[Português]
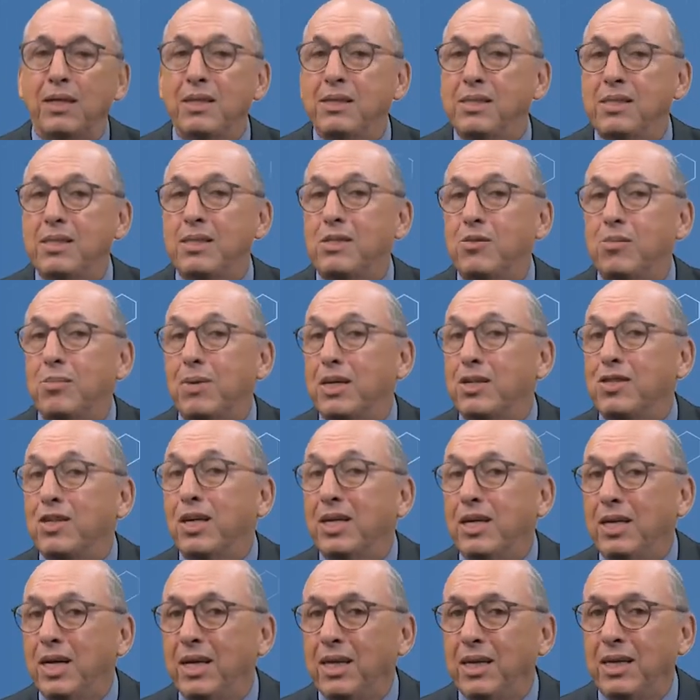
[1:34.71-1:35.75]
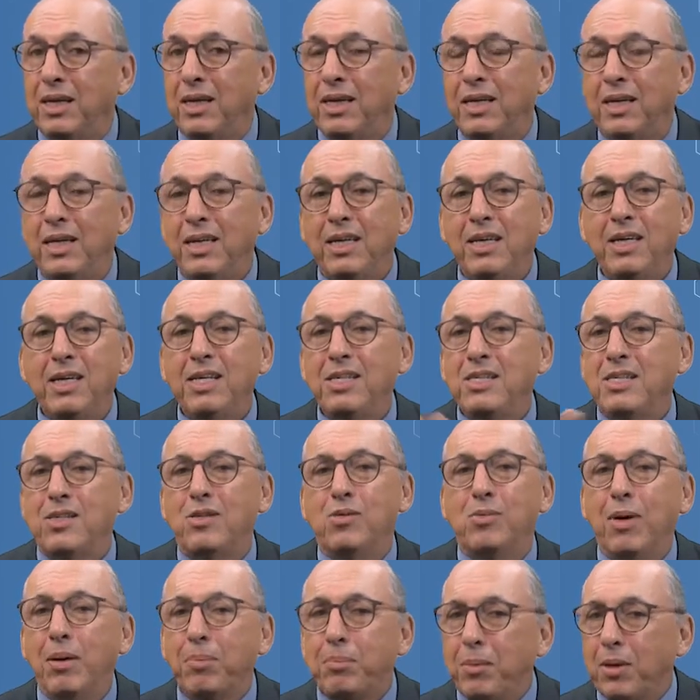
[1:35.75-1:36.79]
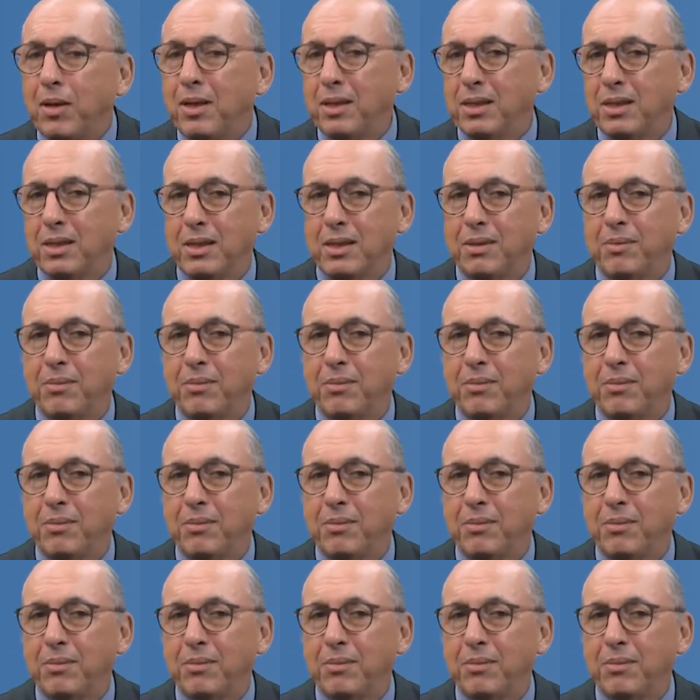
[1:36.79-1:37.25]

Existe uma janela e existe uma porta.